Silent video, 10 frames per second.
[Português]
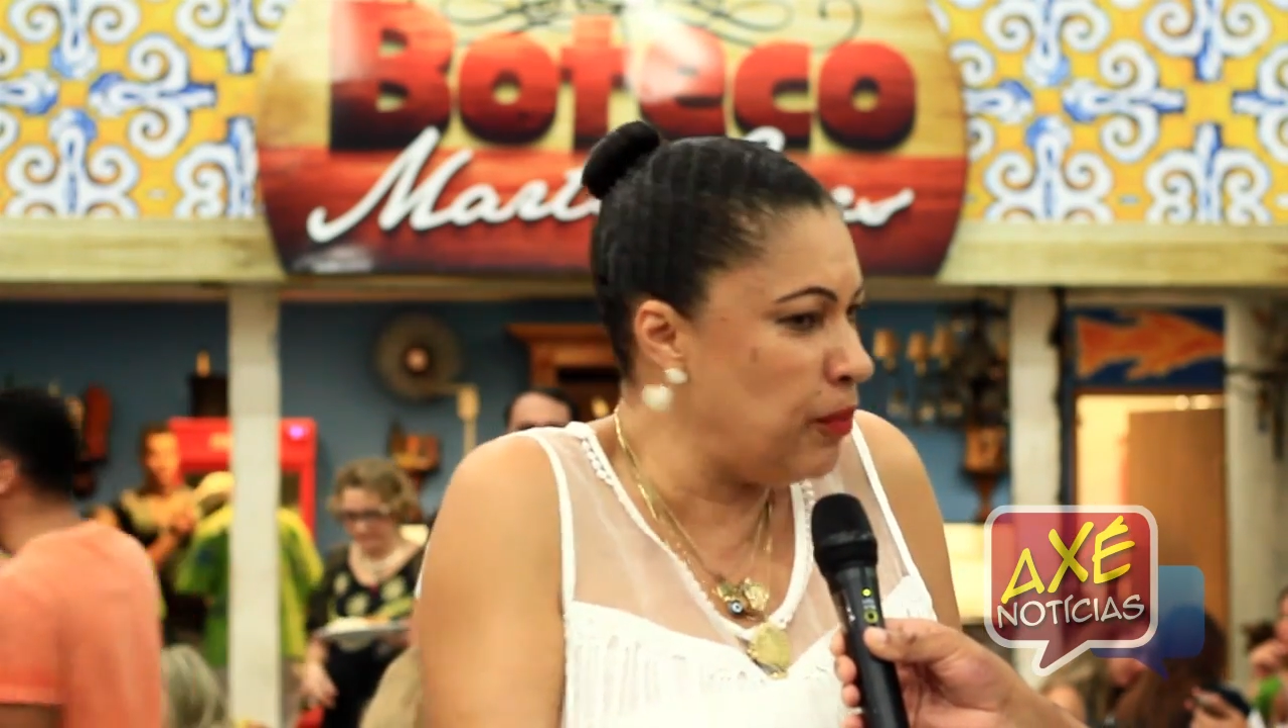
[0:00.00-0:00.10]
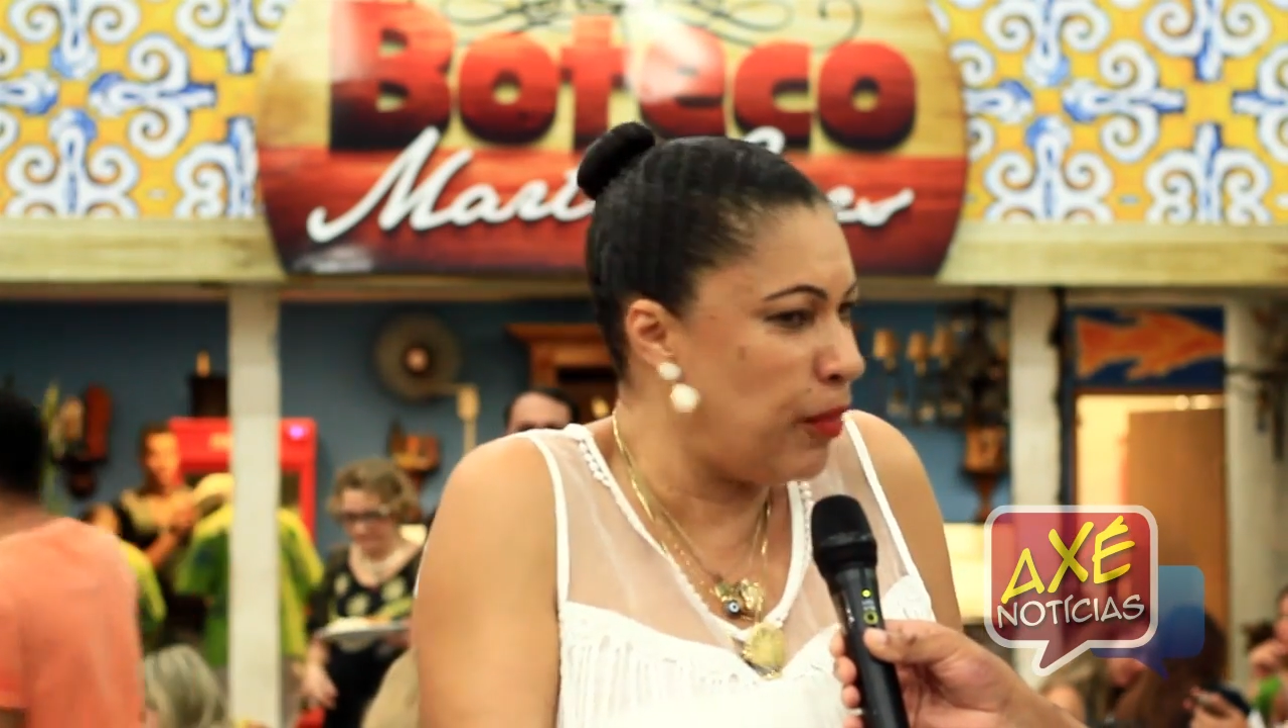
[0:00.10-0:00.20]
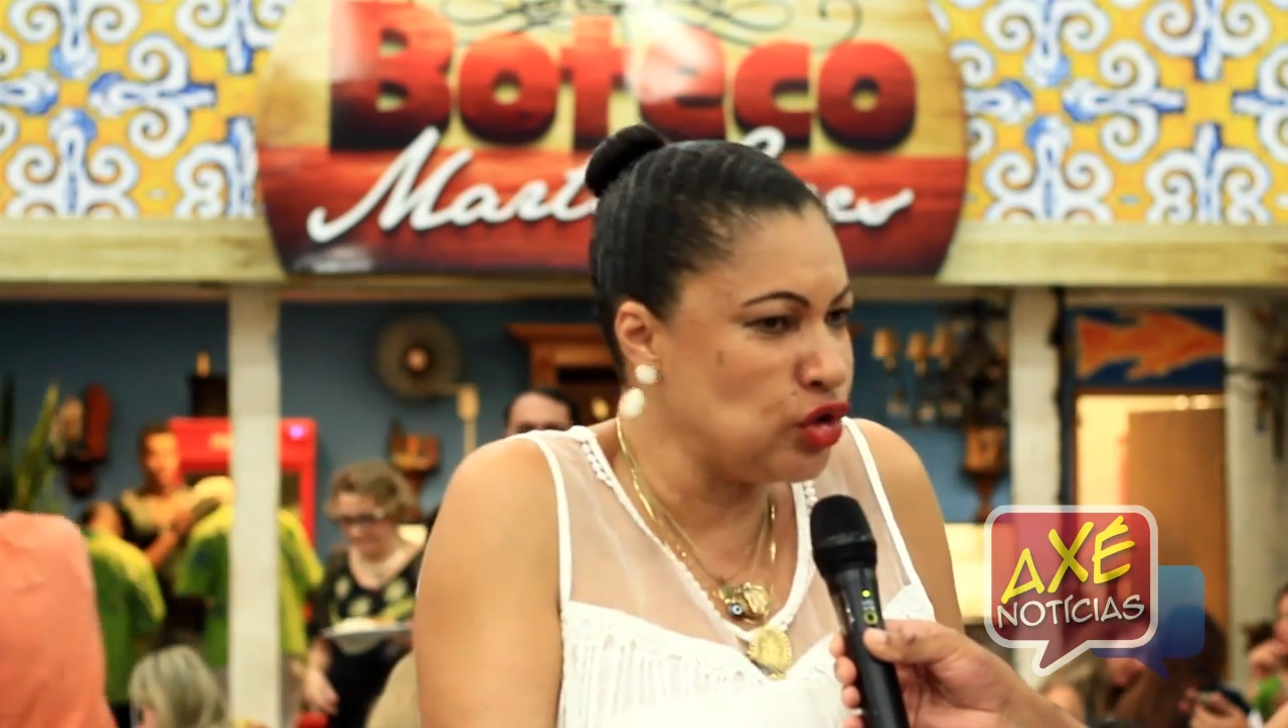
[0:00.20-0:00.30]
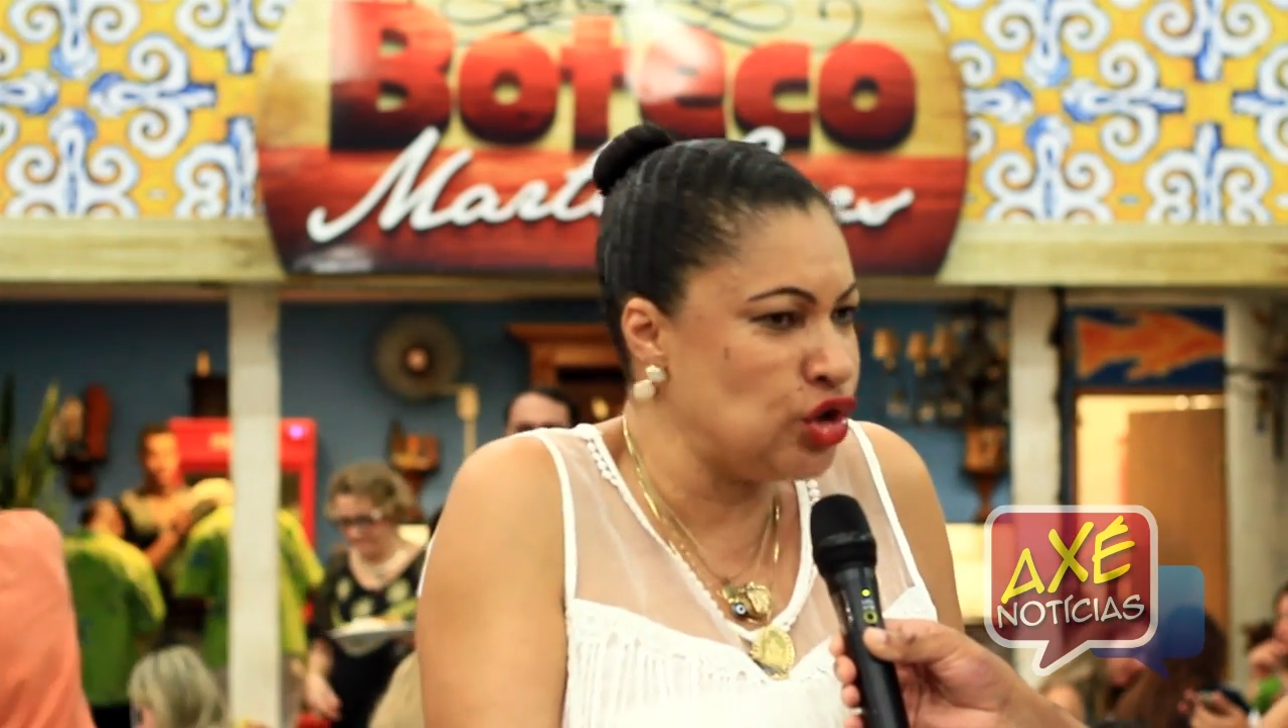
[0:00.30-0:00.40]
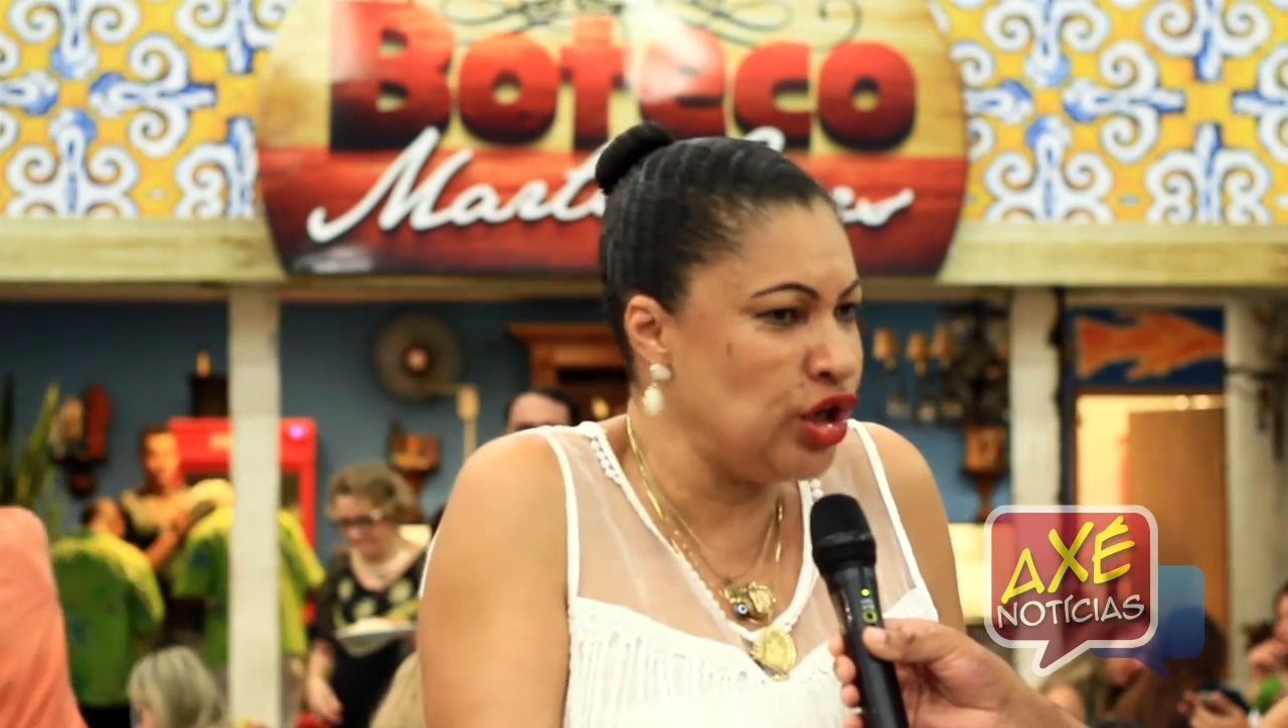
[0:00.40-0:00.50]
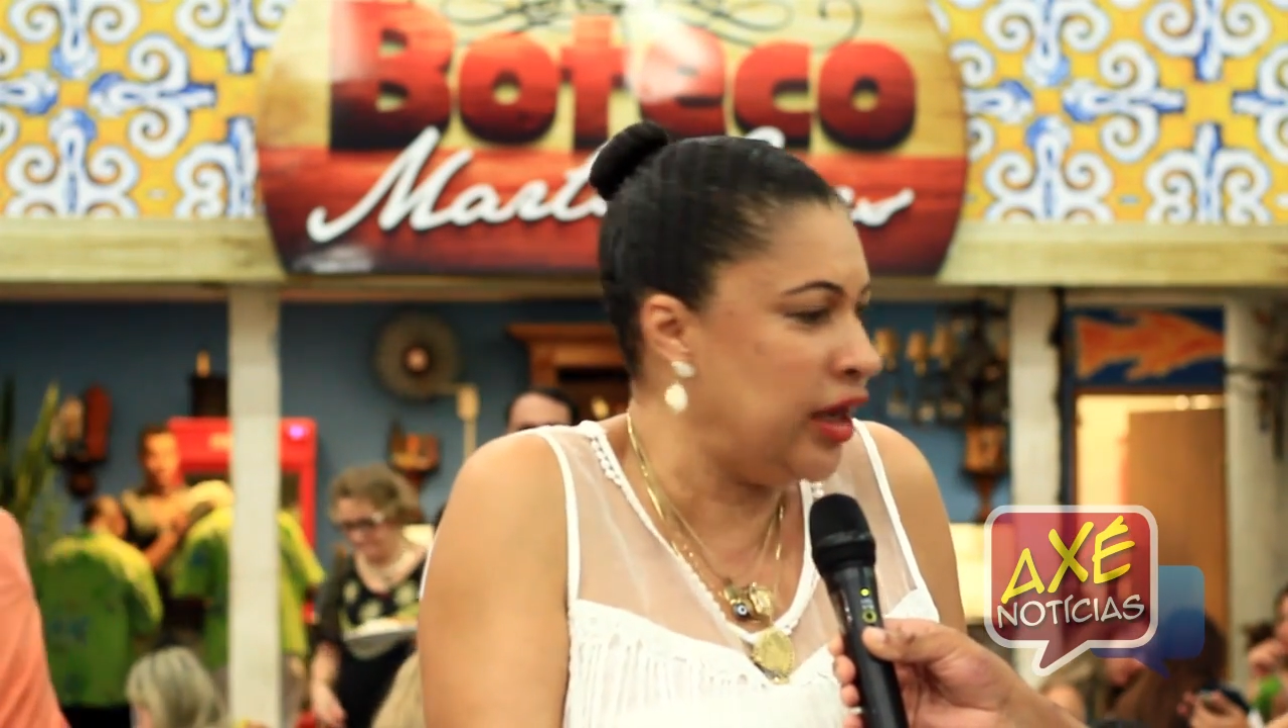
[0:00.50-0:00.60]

imposto de